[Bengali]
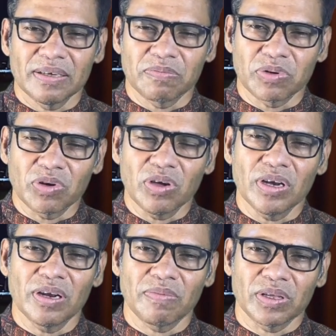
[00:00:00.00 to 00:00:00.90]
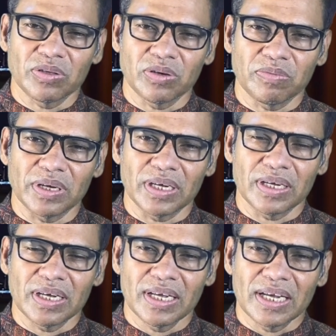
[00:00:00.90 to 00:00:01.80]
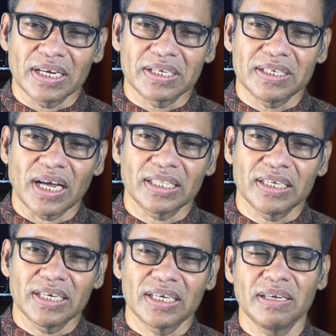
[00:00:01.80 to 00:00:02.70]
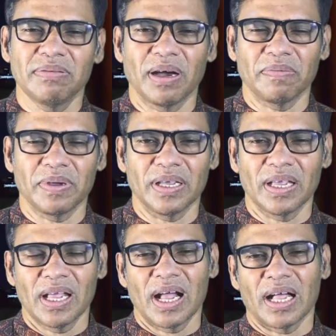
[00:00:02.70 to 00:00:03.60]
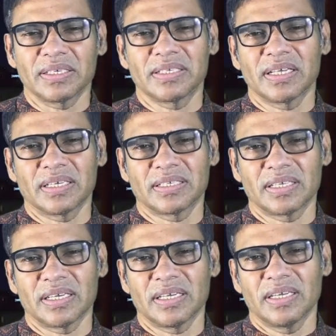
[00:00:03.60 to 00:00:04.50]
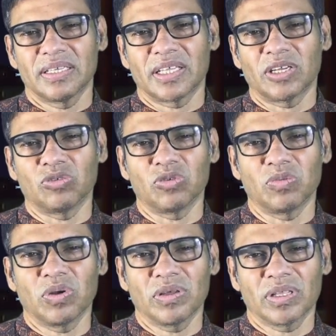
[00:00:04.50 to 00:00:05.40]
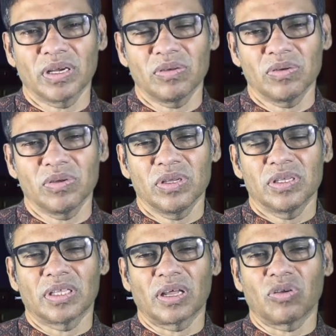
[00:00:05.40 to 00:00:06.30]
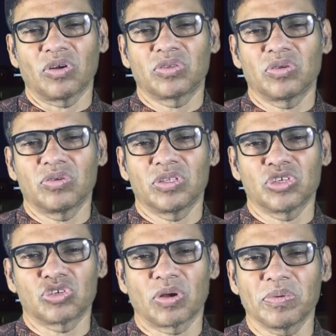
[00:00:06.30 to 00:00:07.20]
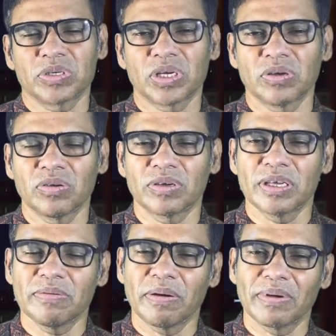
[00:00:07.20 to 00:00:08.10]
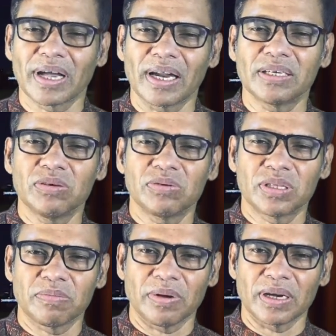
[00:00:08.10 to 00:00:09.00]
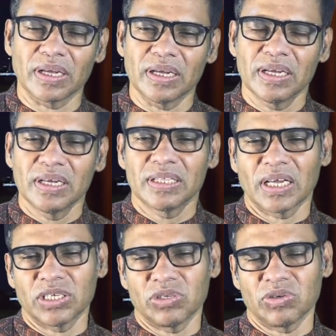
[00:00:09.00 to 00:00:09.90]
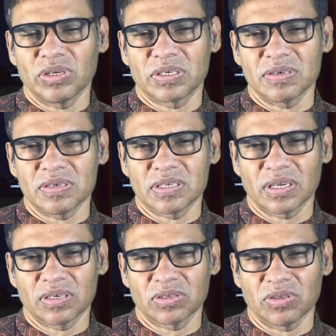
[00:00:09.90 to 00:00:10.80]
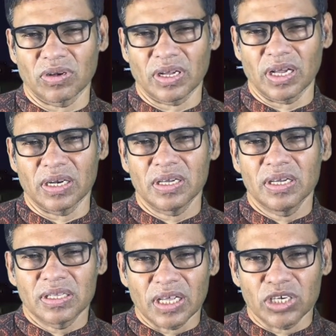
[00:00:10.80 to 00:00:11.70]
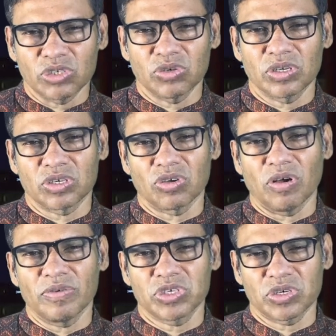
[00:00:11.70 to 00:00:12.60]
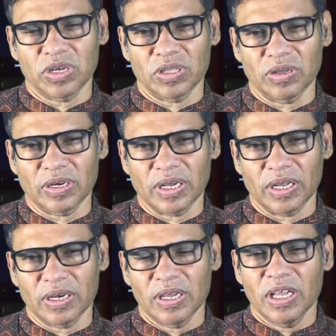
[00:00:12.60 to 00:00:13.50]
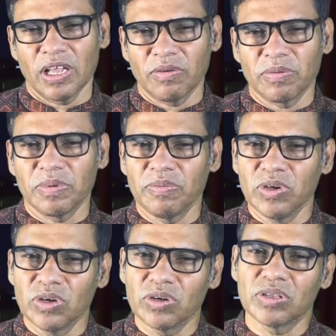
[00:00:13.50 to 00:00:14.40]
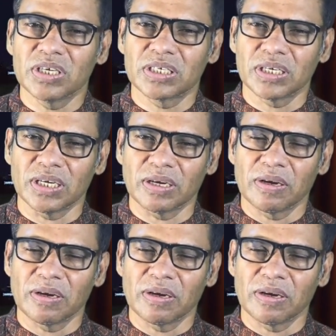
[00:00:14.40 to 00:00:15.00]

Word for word: প্রণয়নের মাধ্যমে একটি জাতি কিভাবে আস্তে আস্তে তার দুর্বলতাগুলো তার অর্থনৈতিক সমস্যাগুলো কিভাবে কাটিয়ে উঠতে পারে তার জন্য একটি রিসার্চ দরকার তার জন্য একটি গবেষণা দরকার এবং বিভিন্ন দেশের